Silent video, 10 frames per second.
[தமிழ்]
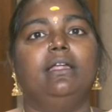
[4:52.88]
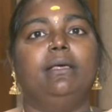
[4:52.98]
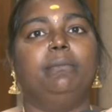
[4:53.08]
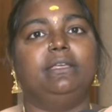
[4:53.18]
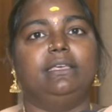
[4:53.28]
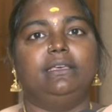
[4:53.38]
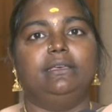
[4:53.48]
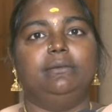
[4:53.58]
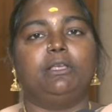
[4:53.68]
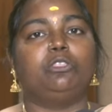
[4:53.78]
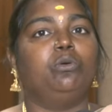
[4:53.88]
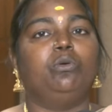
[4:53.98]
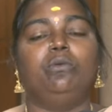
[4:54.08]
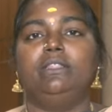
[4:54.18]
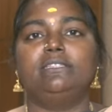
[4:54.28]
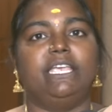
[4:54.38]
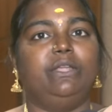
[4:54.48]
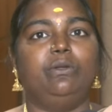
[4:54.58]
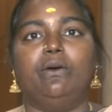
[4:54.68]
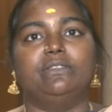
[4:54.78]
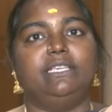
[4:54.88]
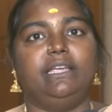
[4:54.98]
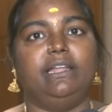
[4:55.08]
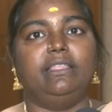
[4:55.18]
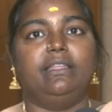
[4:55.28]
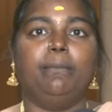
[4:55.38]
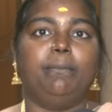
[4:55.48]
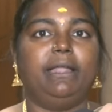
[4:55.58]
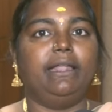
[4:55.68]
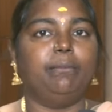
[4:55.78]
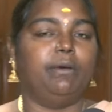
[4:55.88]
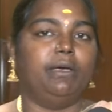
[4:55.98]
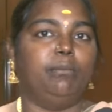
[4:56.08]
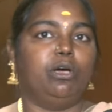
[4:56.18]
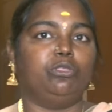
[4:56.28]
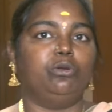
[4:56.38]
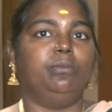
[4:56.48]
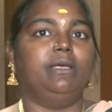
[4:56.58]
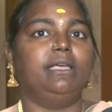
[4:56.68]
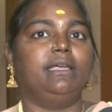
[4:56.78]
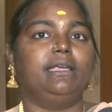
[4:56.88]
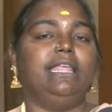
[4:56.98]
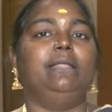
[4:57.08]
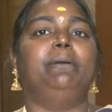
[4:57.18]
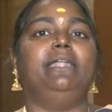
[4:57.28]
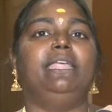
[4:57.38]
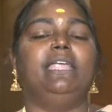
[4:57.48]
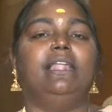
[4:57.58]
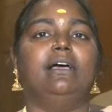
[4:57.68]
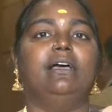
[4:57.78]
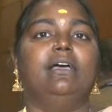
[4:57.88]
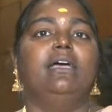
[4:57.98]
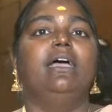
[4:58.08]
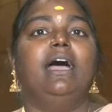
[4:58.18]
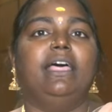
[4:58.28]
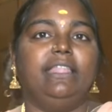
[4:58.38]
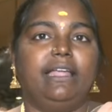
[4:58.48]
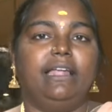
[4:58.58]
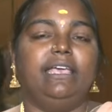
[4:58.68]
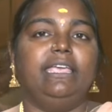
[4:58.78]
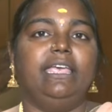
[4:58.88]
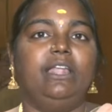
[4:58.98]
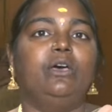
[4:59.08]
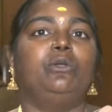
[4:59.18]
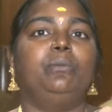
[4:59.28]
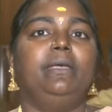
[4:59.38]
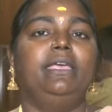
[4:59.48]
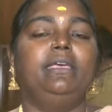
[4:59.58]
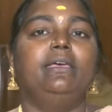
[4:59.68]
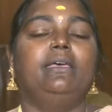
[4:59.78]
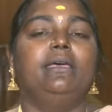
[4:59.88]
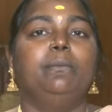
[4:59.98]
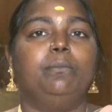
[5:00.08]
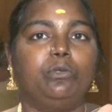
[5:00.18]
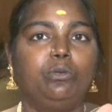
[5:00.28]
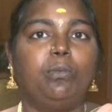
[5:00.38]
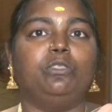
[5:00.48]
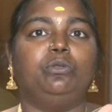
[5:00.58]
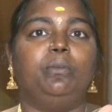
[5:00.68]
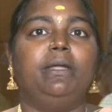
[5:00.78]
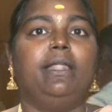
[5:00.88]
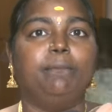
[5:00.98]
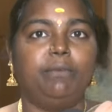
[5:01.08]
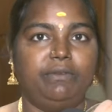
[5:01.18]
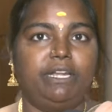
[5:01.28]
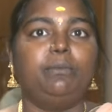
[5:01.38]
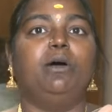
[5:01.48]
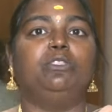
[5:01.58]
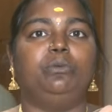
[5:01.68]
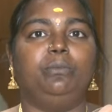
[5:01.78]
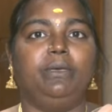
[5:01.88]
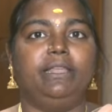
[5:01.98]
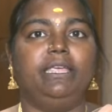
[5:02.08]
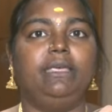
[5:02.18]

நம்மளுக்கு மற்றவங்க வந்து செய்யணும்னு அவசியம் கிடையாது நம்மளே நம்ம பாத்ரூமை கிளியர் பண்ணிக்கலாம் அதனால் எல்லோருமே பொது பாத்ரூமை நம்ம வீட்டு பாத்ரூம் மாரி